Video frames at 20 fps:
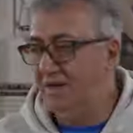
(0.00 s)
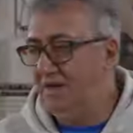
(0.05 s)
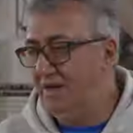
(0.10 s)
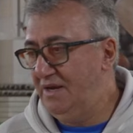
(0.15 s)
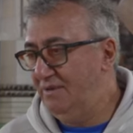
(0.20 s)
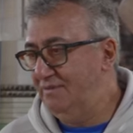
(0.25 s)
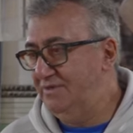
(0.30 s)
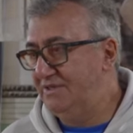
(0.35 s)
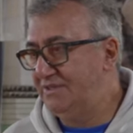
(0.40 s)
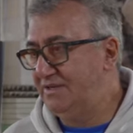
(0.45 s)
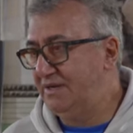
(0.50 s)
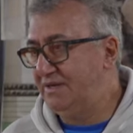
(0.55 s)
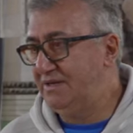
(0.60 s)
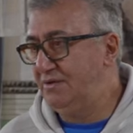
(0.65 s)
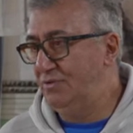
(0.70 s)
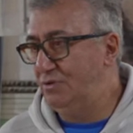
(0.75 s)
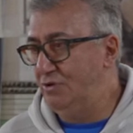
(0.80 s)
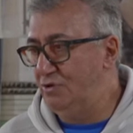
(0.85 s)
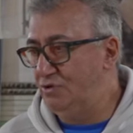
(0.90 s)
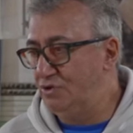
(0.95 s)
elimizdeki
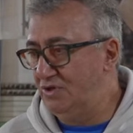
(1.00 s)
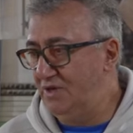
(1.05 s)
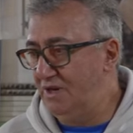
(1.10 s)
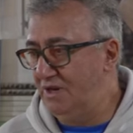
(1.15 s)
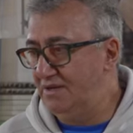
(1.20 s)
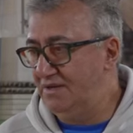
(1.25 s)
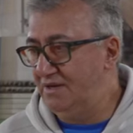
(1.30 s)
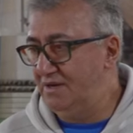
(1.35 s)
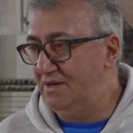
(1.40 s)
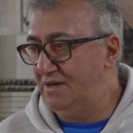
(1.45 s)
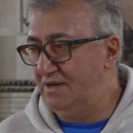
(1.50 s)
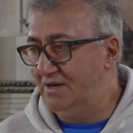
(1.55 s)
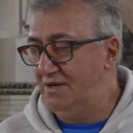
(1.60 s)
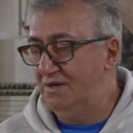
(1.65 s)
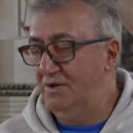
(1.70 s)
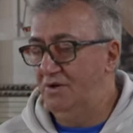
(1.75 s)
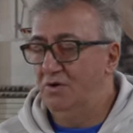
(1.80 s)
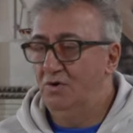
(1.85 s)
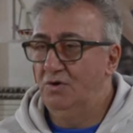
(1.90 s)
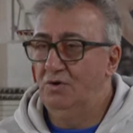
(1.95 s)
oyuncularda
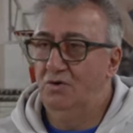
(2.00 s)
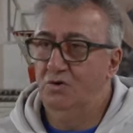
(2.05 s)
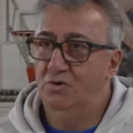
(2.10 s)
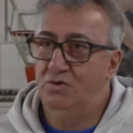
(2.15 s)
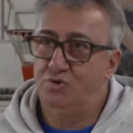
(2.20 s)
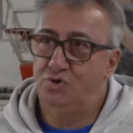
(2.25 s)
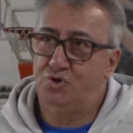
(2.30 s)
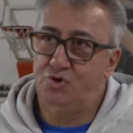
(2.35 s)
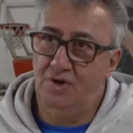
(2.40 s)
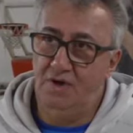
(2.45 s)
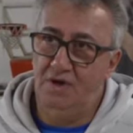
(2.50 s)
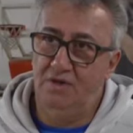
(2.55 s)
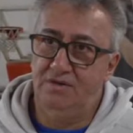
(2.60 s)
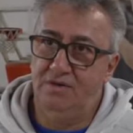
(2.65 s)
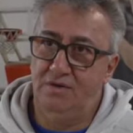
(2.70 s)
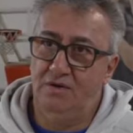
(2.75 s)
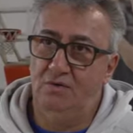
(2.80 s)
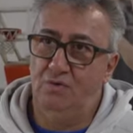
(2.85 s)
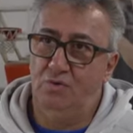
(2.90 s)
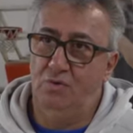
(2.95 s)
şu
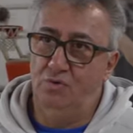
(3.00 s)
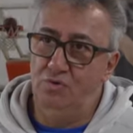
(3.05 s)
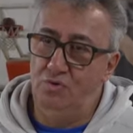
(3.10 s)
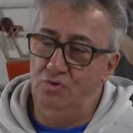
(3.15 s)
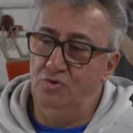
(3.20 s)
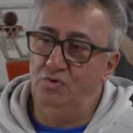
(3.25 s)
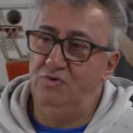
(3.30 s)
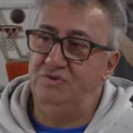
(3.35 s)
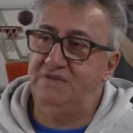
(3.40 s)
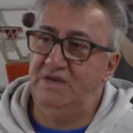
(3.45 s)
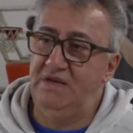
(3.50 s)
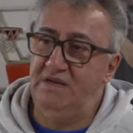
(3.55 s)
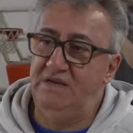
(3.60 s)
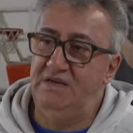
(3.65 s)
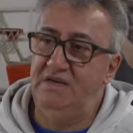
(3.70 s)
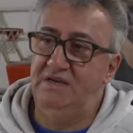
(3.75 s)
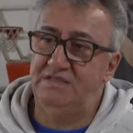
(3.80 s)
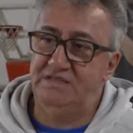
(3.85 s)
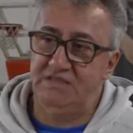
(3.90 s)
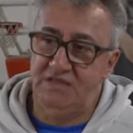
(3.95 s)
anda onun
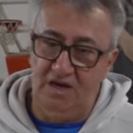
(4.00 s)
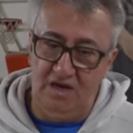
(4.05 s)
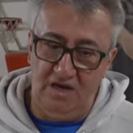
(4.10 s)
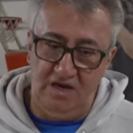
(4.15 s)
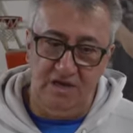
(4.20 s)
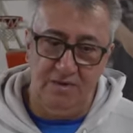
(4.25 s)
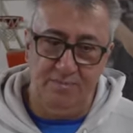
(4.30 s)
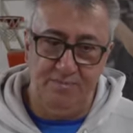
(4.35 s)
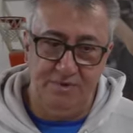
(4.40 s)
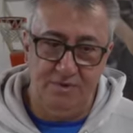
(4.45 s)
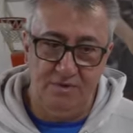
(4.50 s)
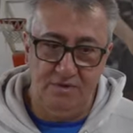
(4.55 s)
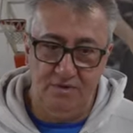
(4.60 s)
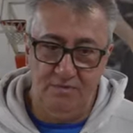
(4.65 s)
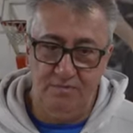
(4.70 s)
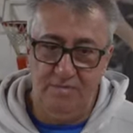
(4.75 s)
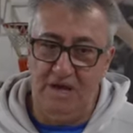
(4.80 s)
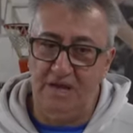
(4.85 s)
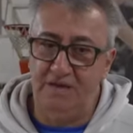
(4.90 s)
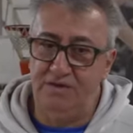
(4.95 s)
özelliğine sahip
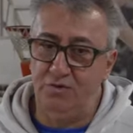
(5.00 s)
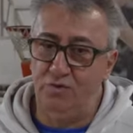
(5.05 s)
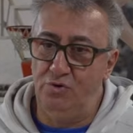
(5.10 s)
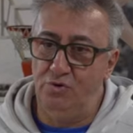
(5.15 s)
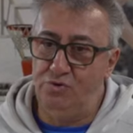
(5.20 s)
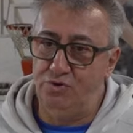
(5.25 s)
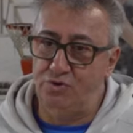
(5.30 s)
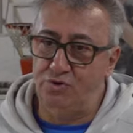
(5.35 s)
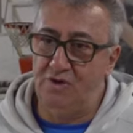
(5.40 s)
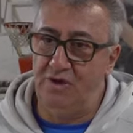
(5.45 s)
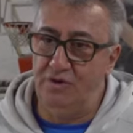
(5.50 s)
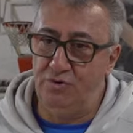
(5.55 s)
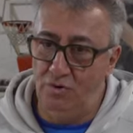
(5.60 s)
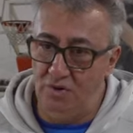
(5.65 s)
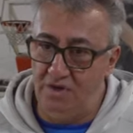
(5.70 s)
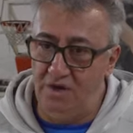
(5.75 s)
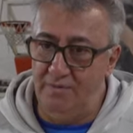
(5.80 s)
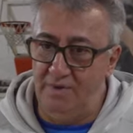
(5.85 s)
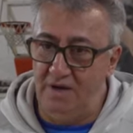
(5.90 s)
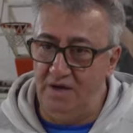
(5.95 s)
belki oyuncular yok
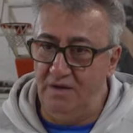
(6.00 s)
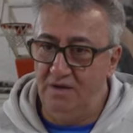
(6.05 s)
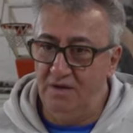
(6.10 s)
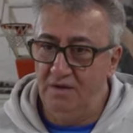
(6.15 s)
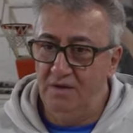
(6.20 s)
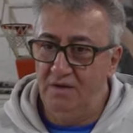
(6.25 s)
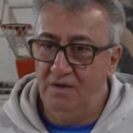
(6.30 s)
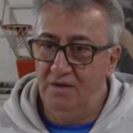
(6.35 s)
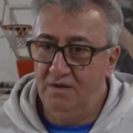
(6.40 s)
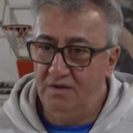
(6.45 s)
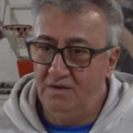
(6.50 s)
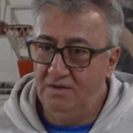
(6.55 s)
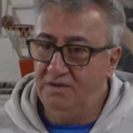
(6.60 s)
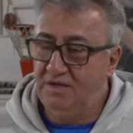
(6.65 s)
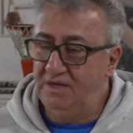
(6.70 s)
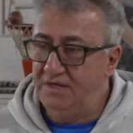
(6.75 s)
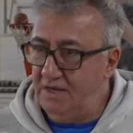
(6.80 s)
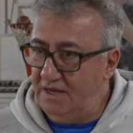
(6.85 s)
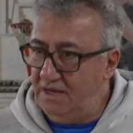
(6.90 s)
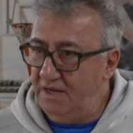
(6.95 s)
ama
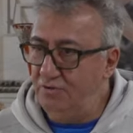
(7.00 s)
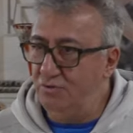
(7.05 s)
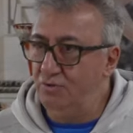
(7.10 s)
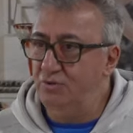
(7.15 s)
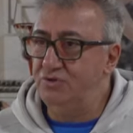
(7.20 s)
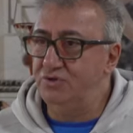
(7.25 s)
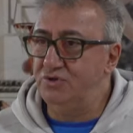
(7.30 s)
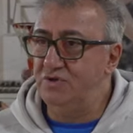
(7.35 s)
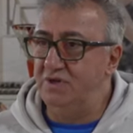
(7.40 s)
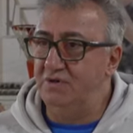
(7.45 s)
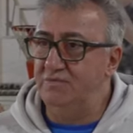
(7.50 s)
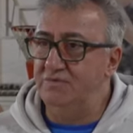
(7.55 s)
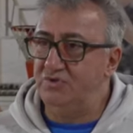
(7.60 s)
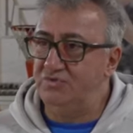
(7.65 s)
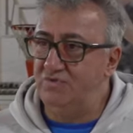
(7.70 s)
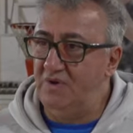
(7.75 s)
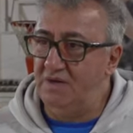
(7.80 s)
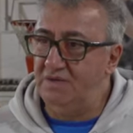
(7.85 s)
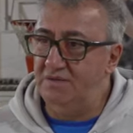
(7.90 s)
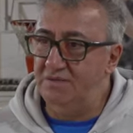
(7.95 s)
yetenekli
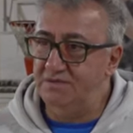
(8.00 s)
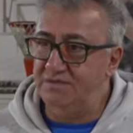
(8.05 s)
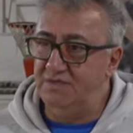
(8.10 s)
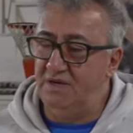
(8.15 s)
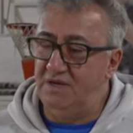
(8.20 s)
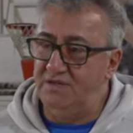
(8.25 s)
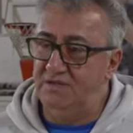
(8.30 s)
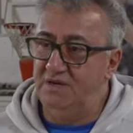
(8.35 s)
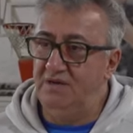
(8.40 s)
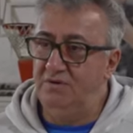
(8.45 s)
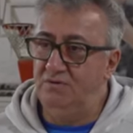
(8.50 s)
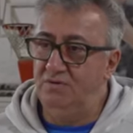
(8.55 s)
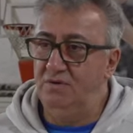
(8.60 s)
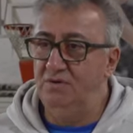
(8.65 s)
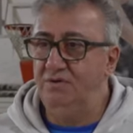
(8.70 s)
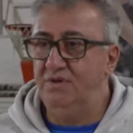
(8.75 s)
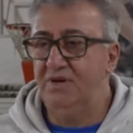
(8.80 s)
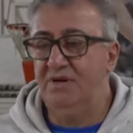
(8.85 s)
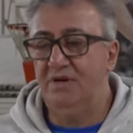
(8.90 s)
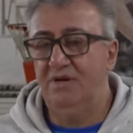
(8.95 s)
oyuncularımız var zaten.
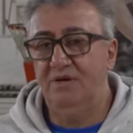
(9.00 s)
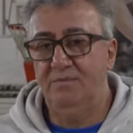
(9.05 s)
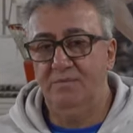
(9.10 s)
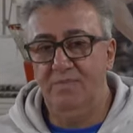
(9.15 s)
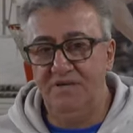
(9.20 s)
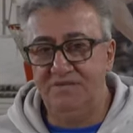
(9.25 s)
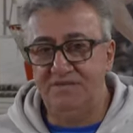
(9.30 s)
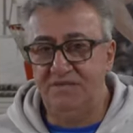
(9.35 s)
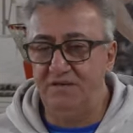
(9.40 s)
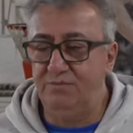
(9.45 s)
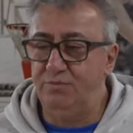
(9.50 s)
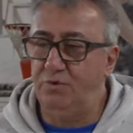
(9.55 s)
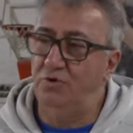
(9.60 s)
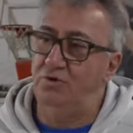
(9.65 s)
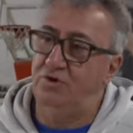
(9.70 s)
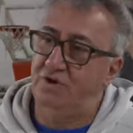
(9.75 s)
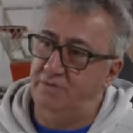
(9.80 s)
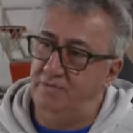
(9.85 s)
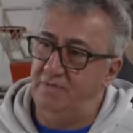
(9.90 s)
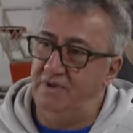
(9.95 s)
Onlara basketbolu
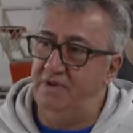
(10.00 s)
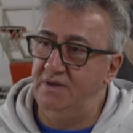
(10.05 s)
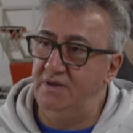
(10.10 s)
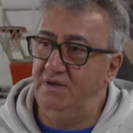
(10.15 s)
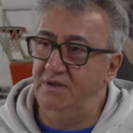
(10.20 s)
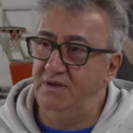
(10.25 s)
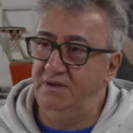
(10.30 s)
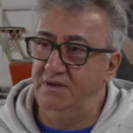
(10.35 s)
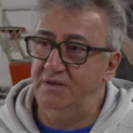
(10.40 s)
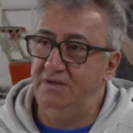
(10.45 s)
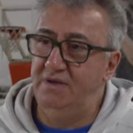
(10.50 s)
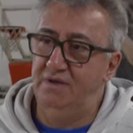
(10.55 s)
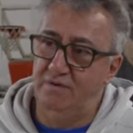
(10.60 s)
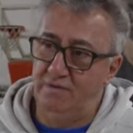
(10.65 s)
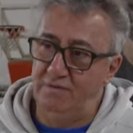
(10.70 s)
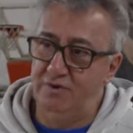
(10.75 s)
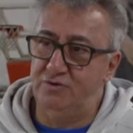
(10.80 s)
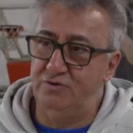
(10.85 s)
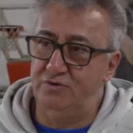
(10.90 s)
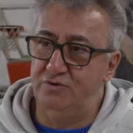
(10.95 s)
öğretmeye
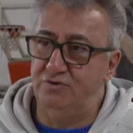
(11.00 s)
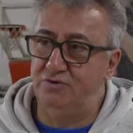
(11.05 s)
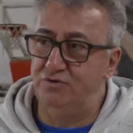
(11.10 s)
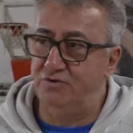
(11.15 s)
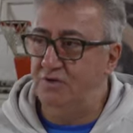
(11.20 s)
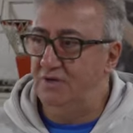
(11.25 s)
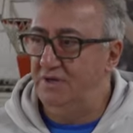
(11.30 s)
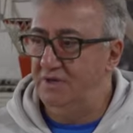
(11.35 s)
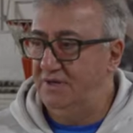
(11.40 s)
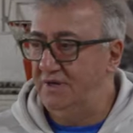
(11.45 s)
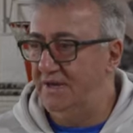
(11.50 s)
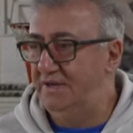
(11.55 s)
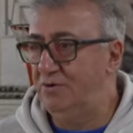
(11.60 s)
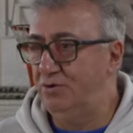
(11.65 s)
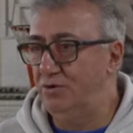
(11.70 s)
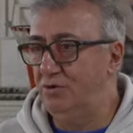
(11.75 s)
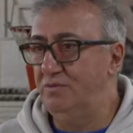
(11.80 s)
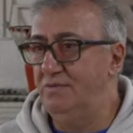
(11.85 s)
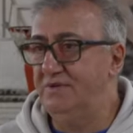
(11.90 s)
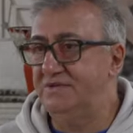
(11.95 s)
devam ediyoruz. Neden
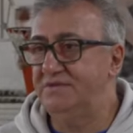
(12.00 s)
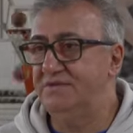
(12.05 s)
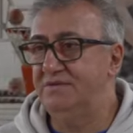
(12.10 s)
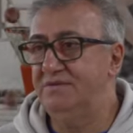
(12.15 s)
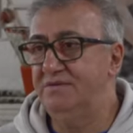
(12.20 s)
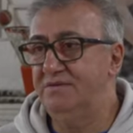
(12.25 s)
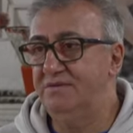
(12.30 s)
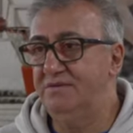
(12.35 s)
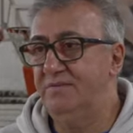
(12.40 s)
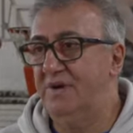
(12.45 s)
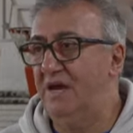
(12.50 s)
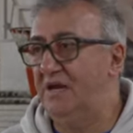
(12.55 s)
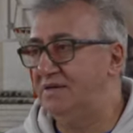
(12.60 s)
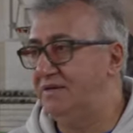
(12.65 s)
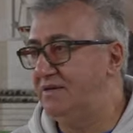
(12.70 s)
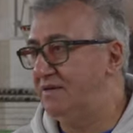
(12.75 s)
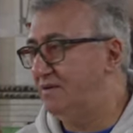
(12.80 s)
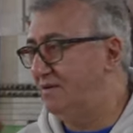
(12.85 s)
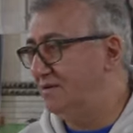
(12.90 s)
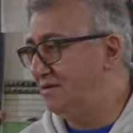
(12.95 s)
olmasın?
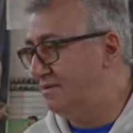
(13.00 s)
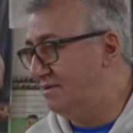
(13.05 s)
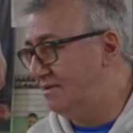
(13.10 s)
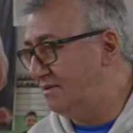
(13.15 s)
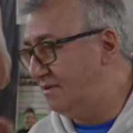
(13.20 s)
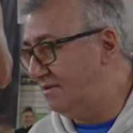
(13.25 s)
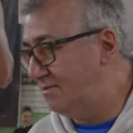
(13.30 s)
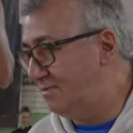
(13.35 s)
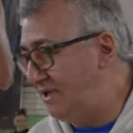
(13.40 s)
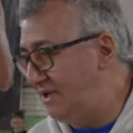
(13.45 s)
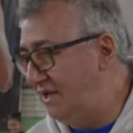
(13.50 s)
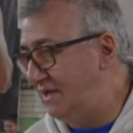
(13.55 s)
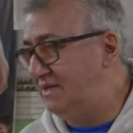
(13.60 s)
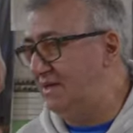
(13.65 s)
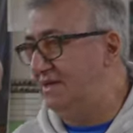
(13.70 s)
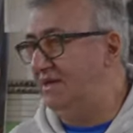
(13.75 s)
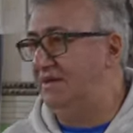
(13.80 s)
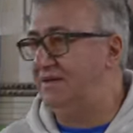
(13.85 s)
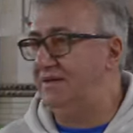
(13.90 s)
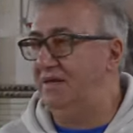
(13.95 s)
Belki e, bir
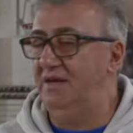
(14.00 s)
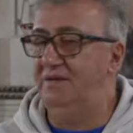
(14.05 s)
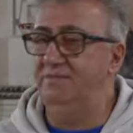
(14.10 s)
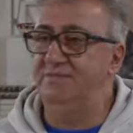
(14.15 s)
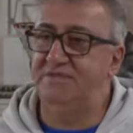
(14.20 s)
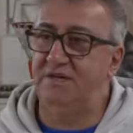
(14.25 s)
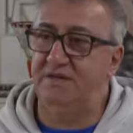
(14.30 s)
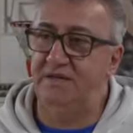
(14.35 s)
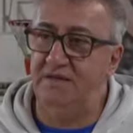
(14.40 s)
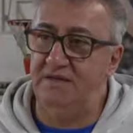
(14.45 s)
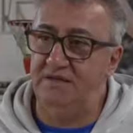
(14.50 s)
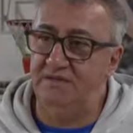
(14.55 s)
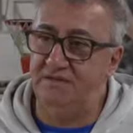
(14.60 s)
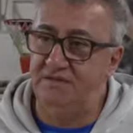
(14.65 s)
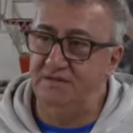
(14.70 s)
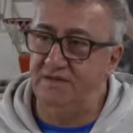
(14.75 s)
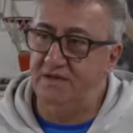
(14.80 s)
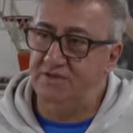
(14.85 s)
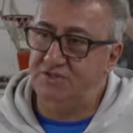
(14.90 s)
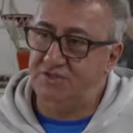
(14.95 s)
yetenek elimize gelir,
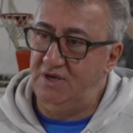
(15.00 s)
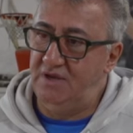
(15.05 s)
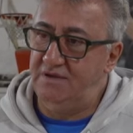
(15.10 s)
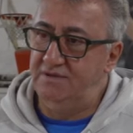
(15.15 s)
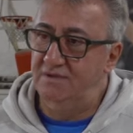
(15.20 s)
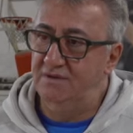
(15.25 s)
geçer.